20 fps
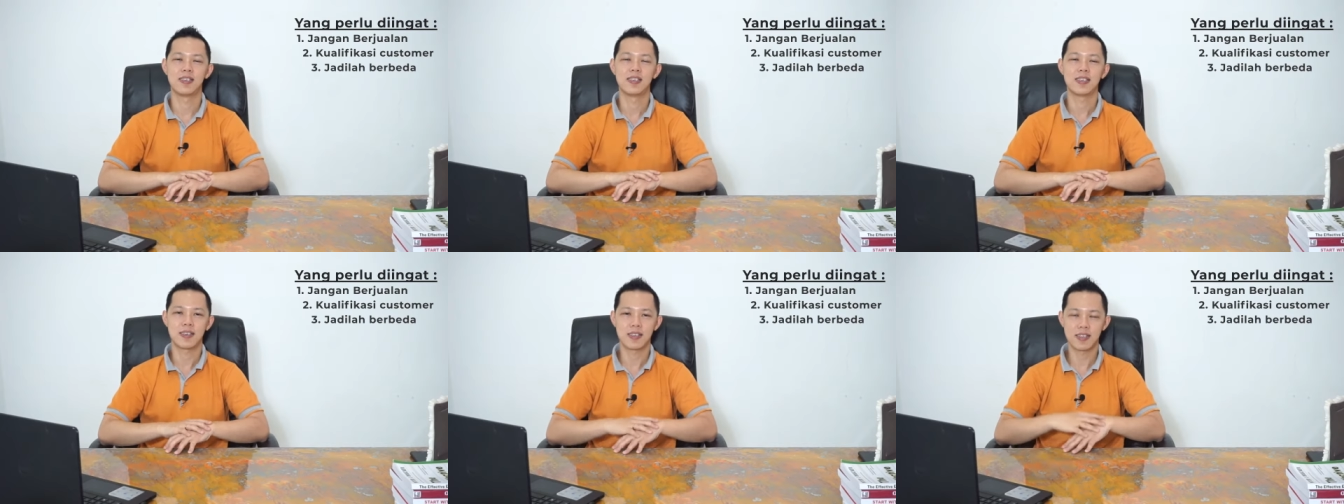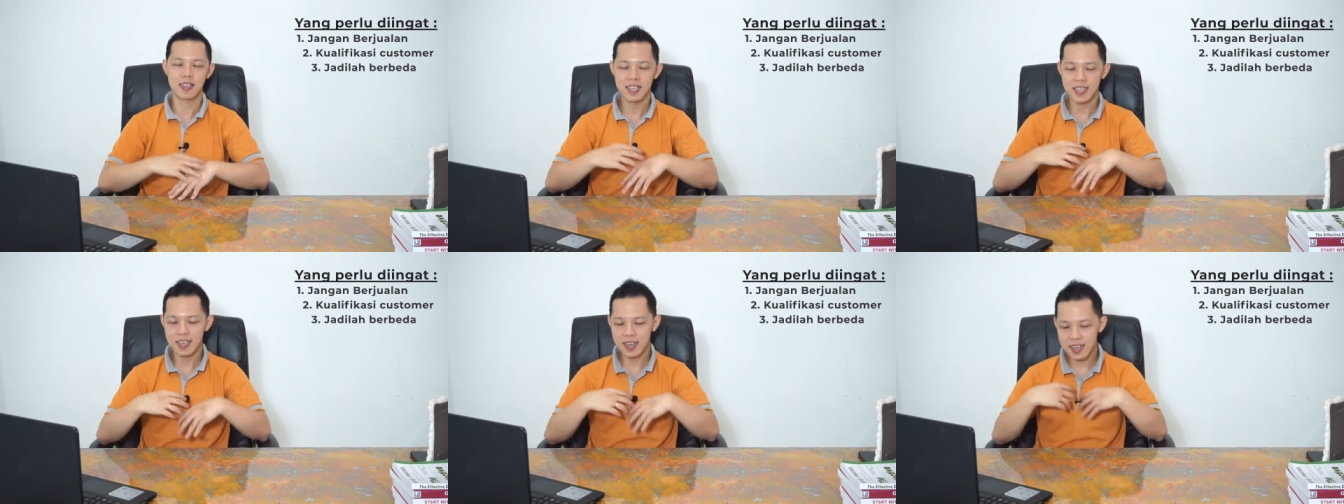
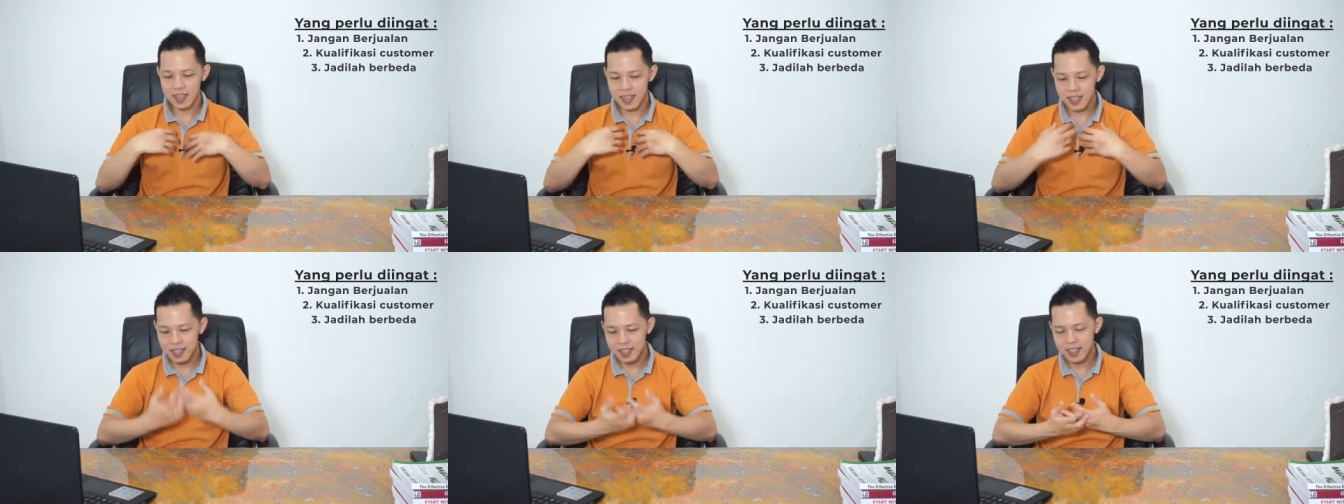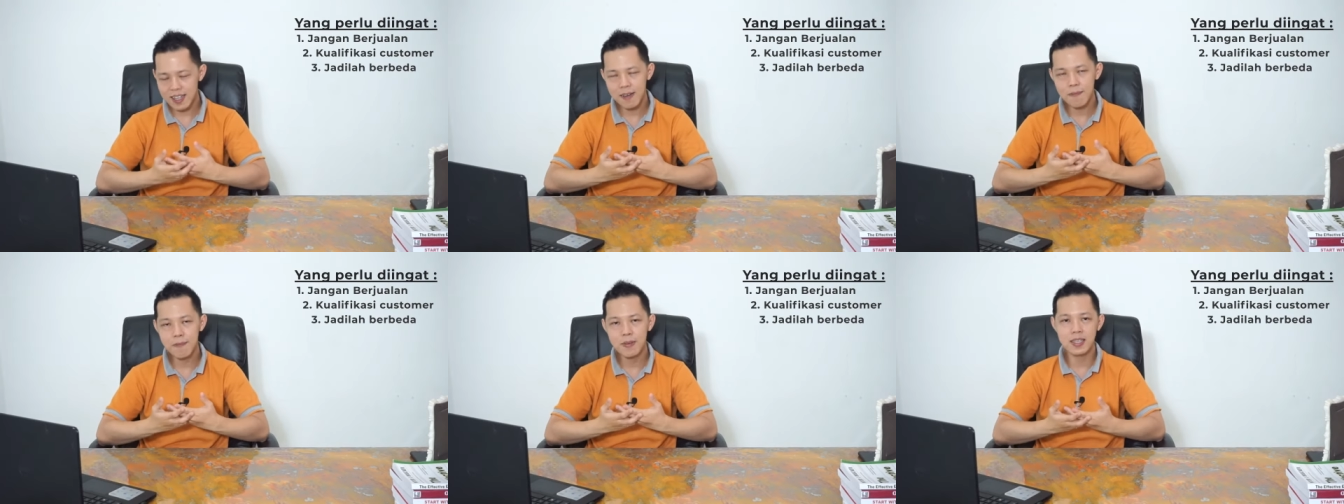Ketika
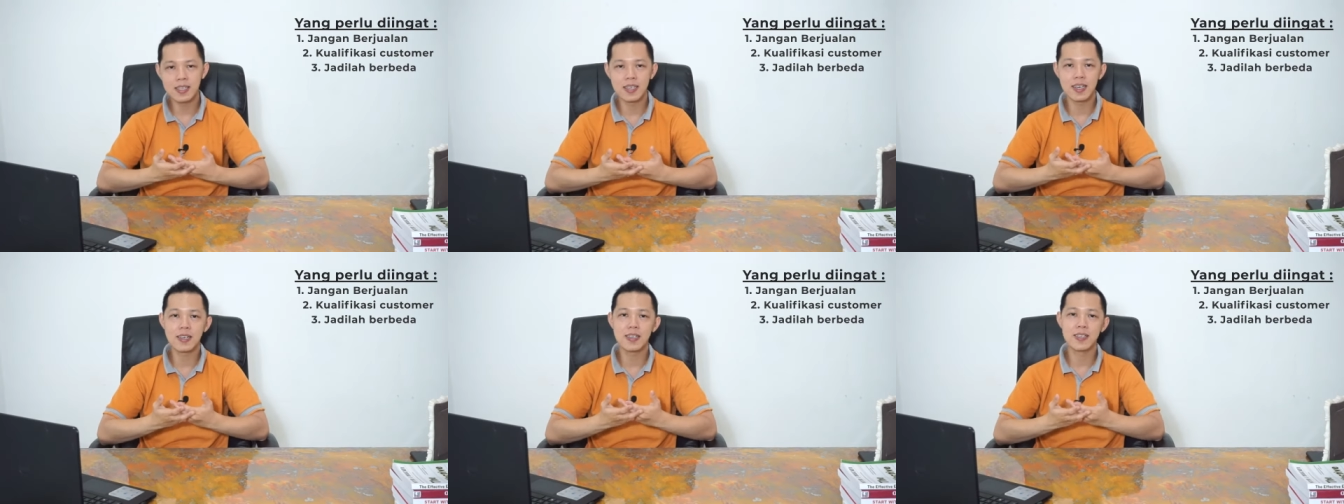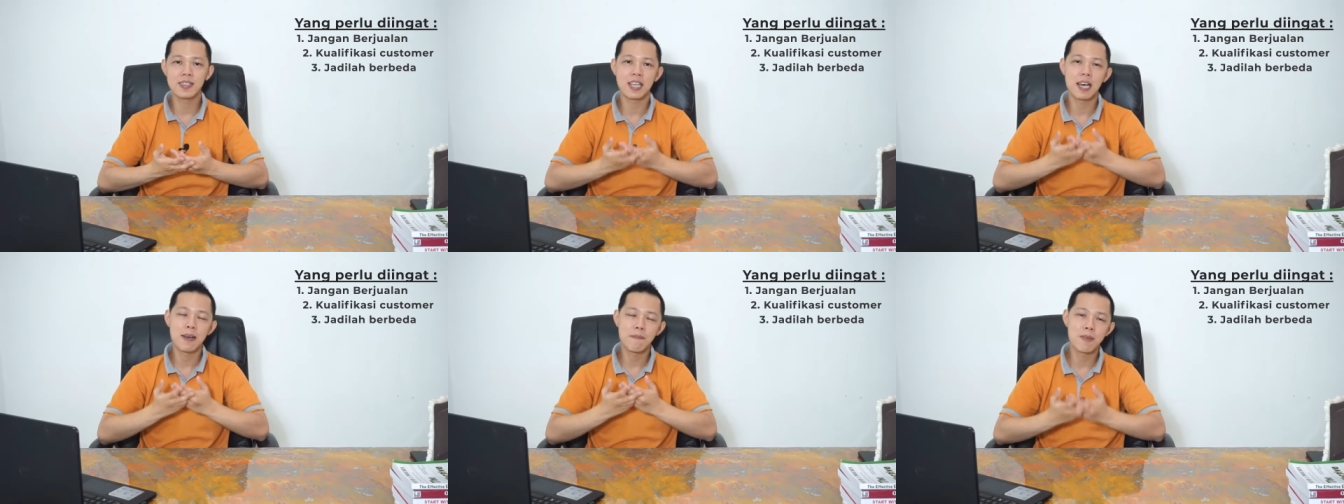kita menjadi
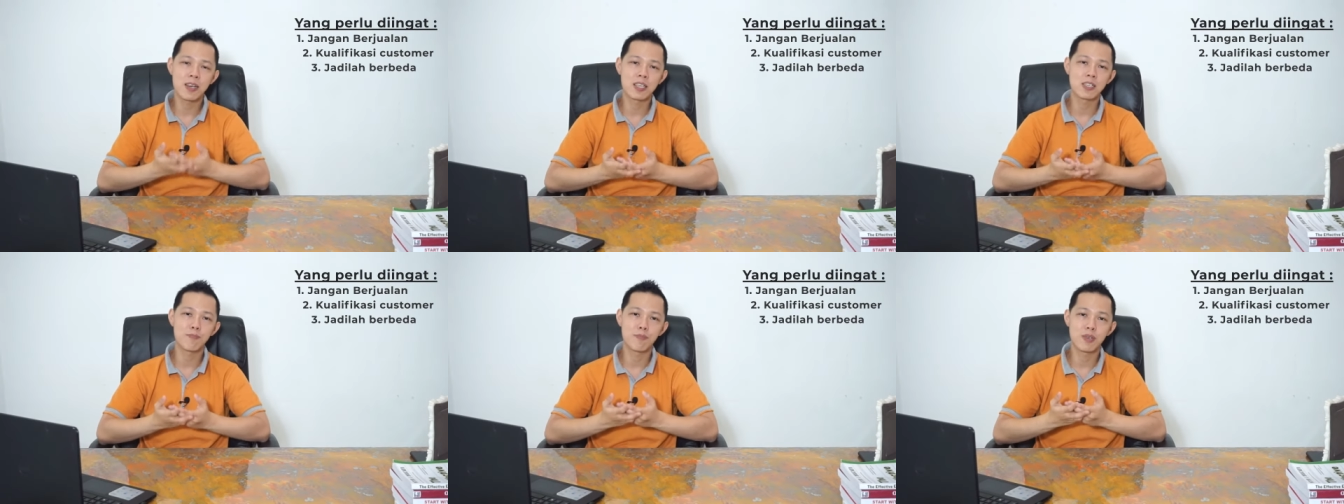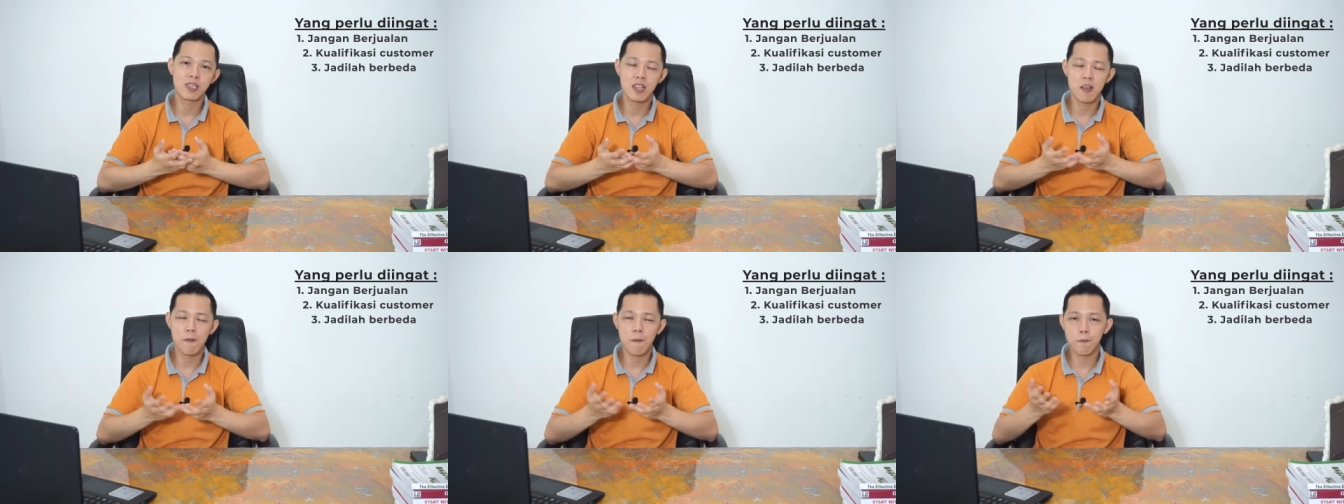sama
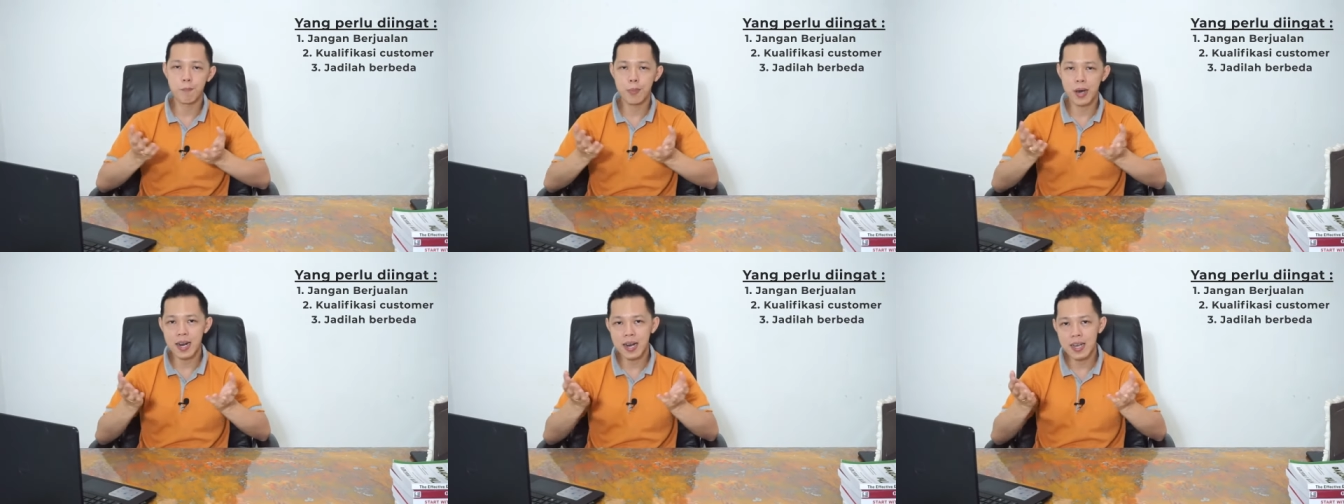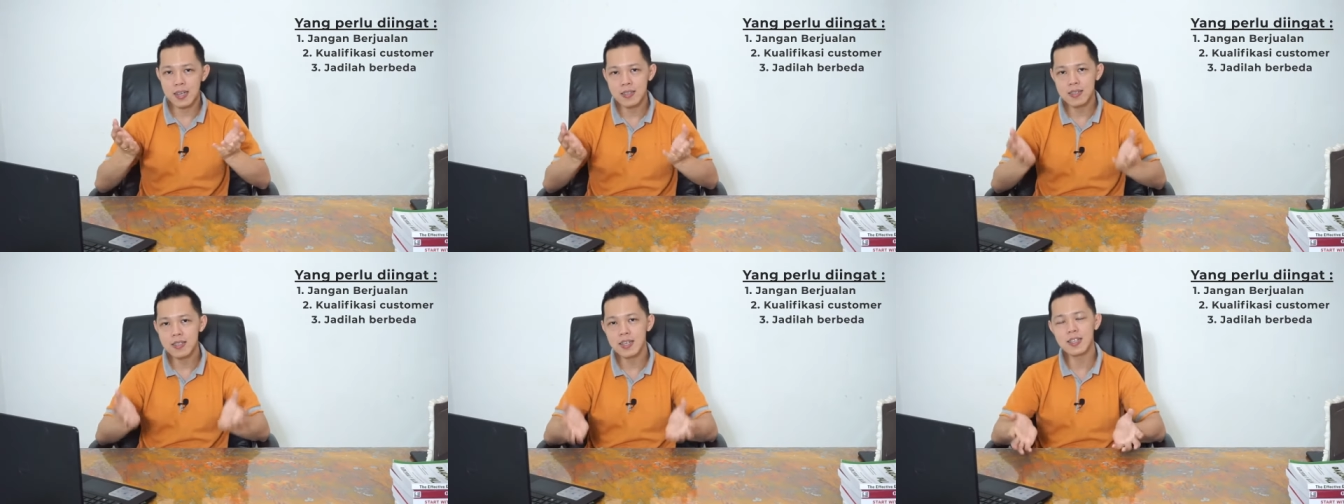seperti
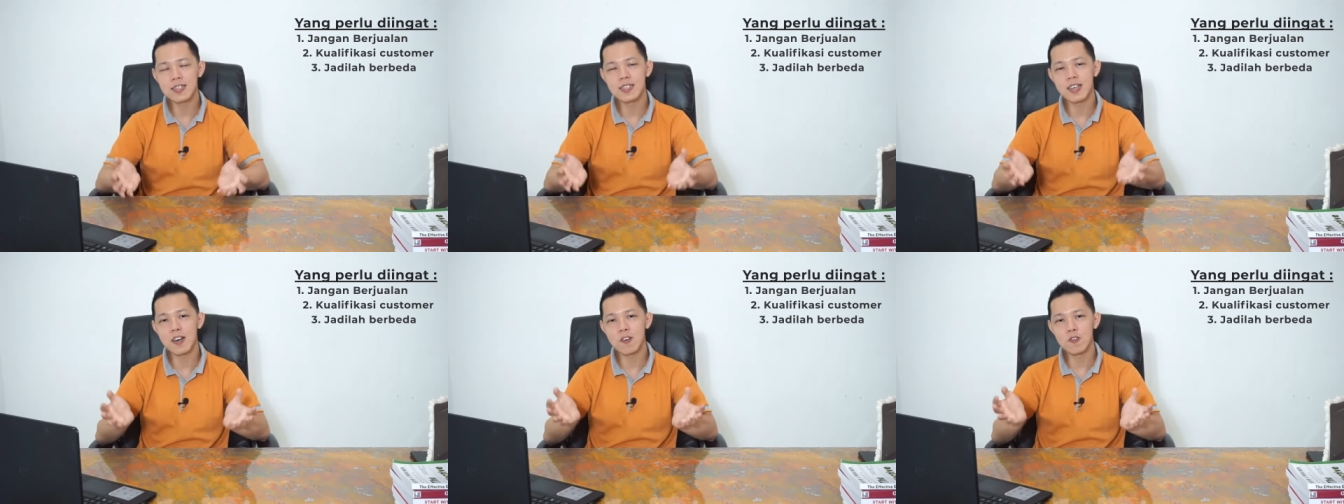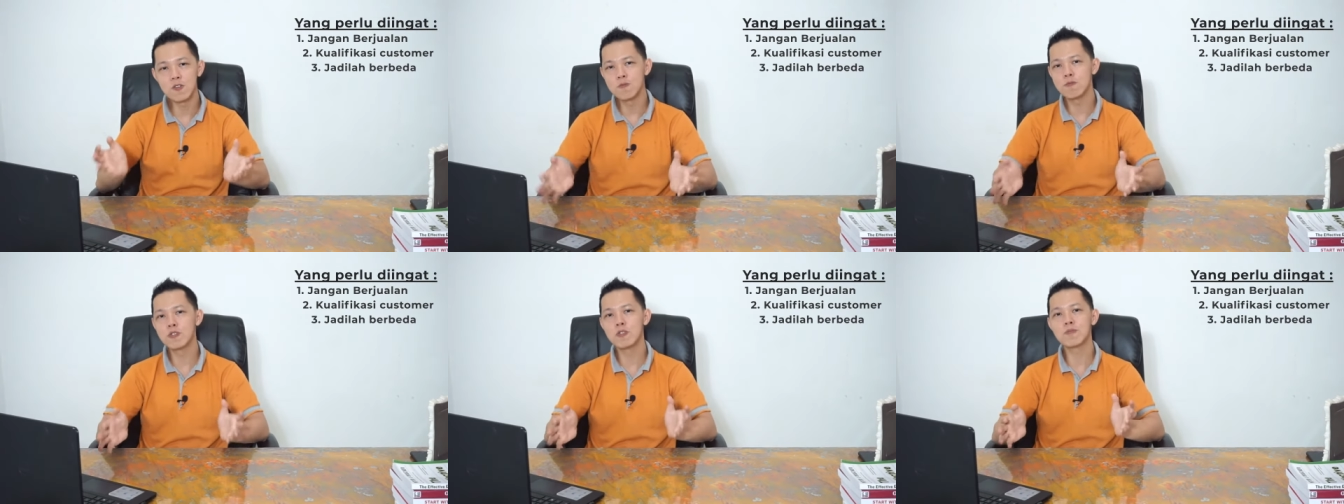para sales yang
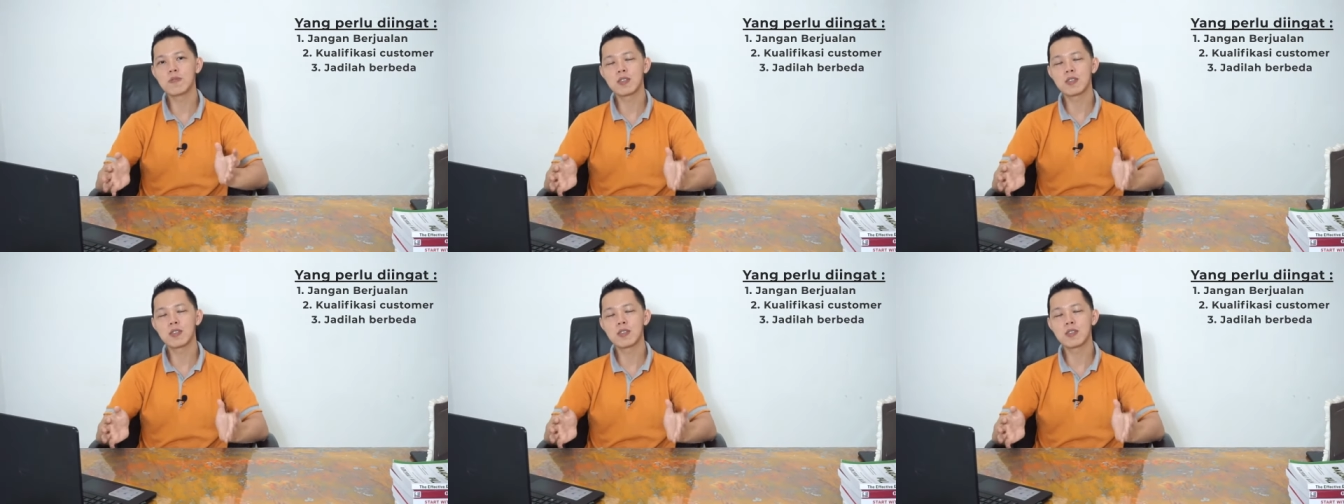umum,